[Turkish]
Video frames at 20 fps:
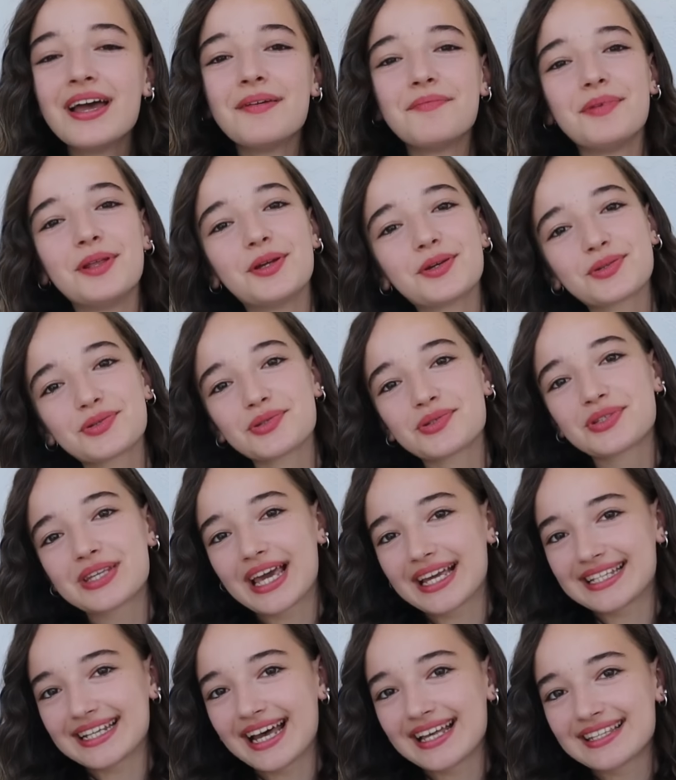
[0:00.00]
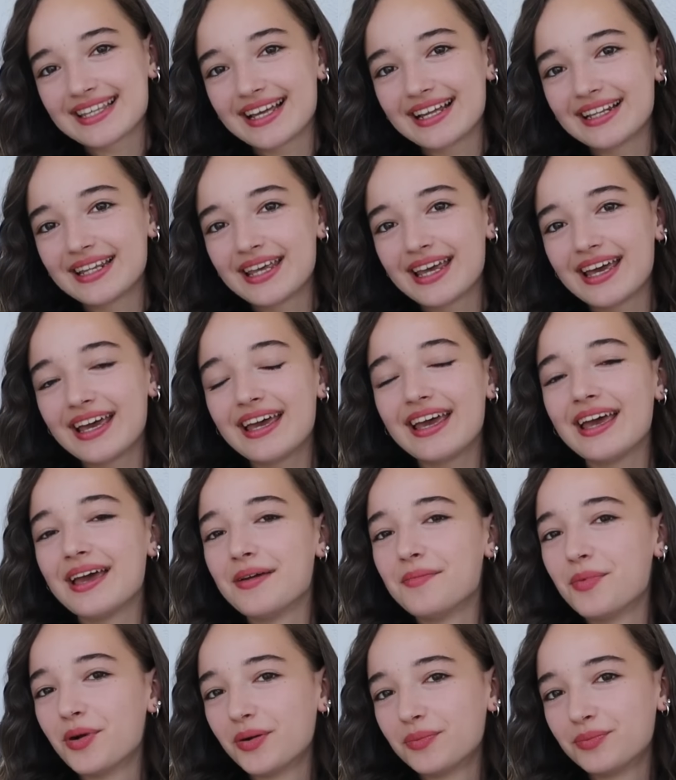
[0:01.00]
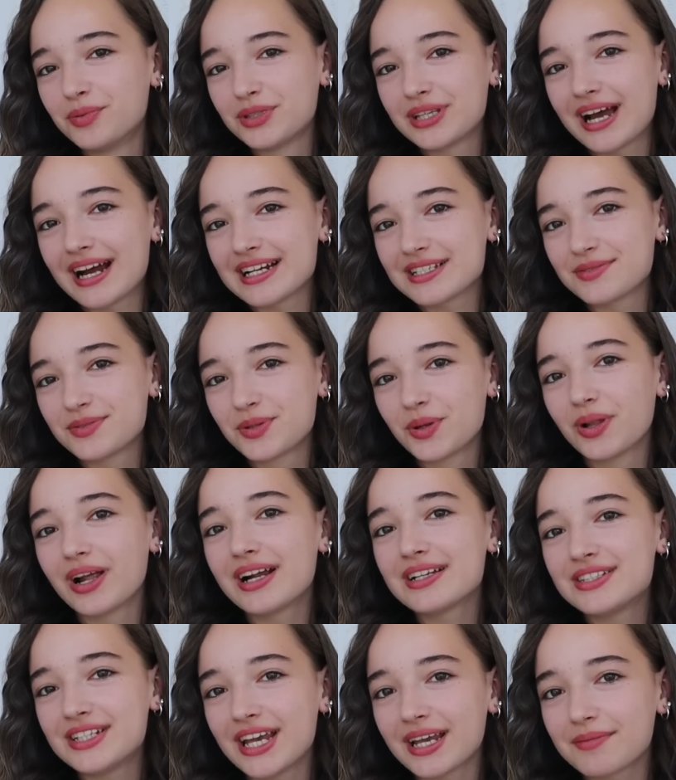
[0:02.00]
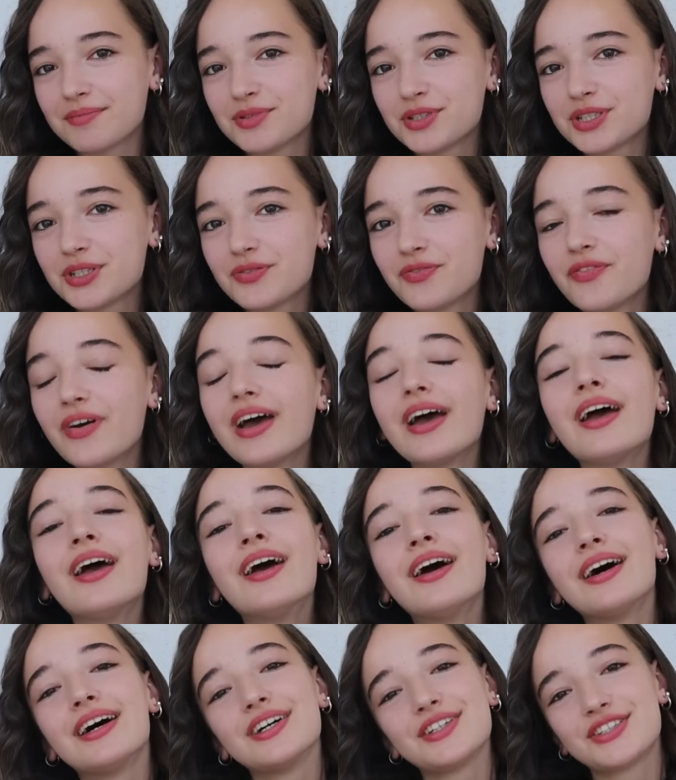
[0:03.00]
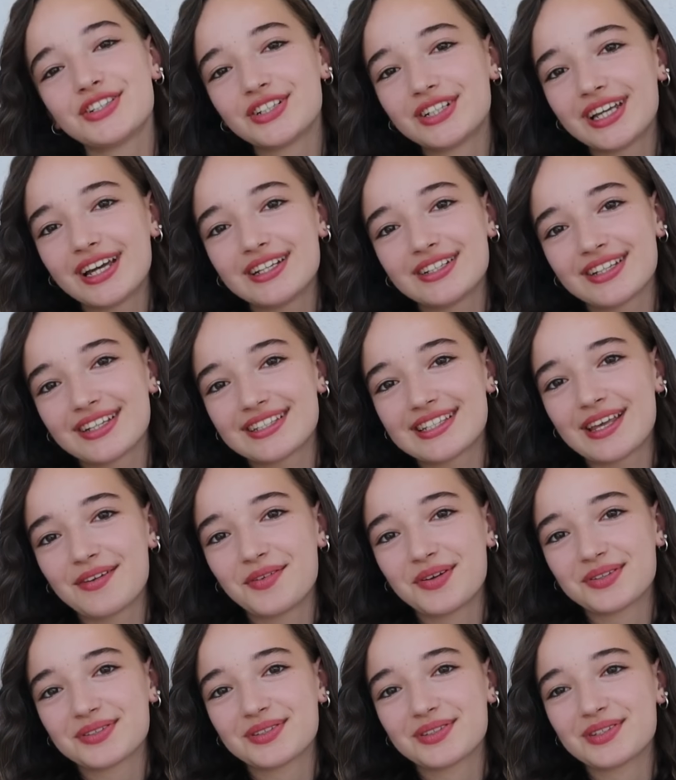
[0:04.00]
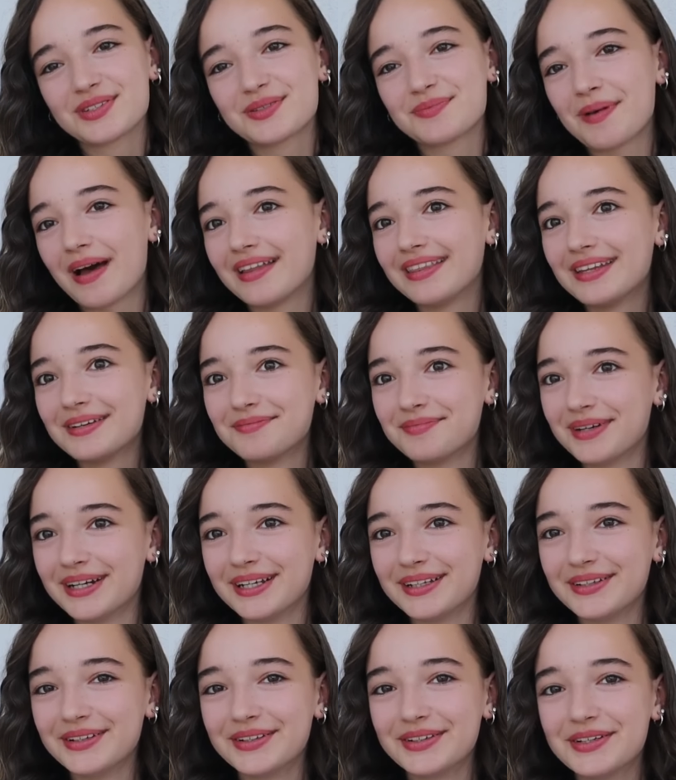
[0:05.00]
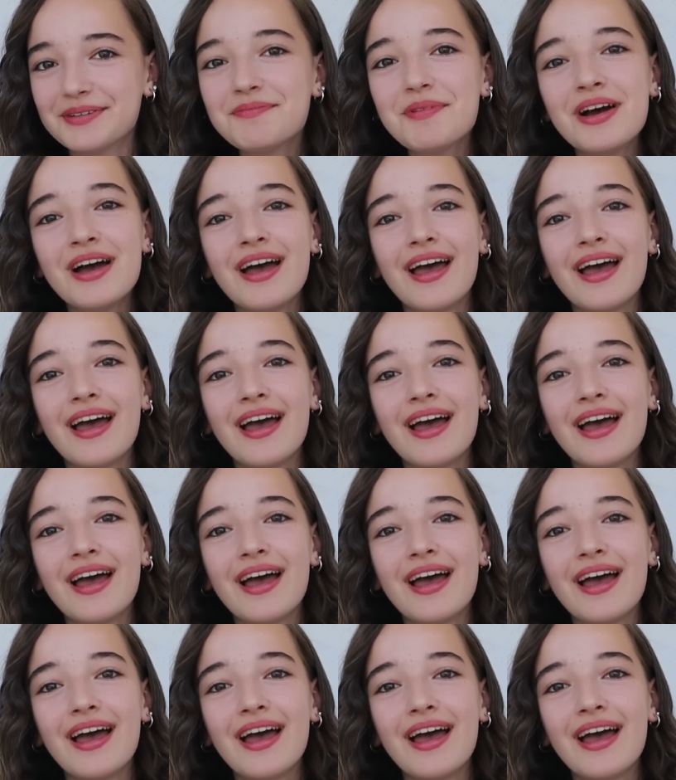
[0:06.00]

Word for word: Biliyorsunuz geçen sene de e, bu tarz videolar çekmiştim ve aşırı derecede seviyorsunuz. Ben de bayılıyorum.